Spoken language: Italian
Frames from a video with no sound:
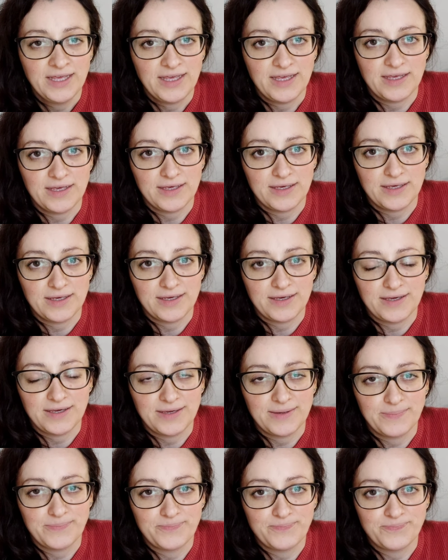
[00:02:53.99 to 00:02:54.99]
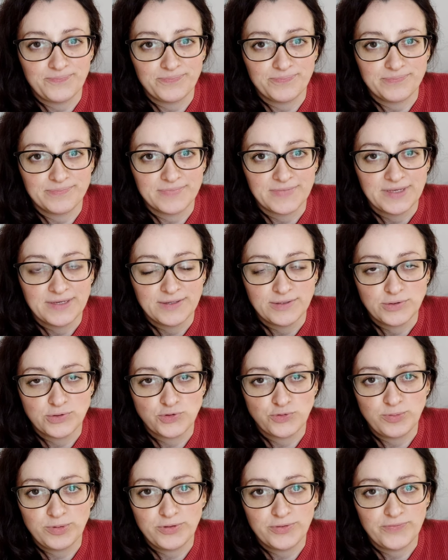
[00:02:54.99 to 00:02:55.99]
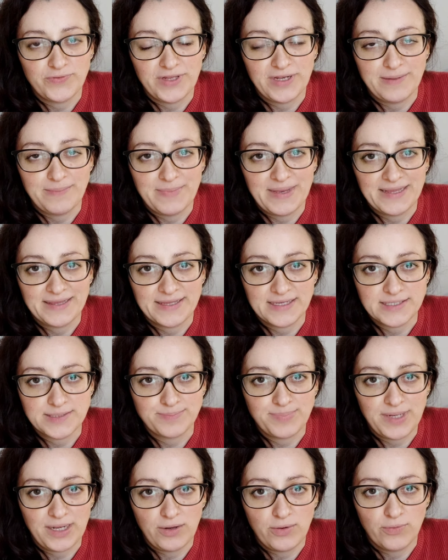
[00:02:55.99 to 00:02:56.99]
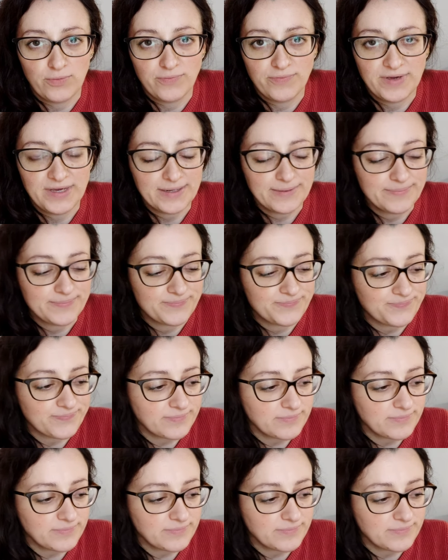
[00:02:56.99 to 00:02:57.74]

ehm, subito viene in mente Spillover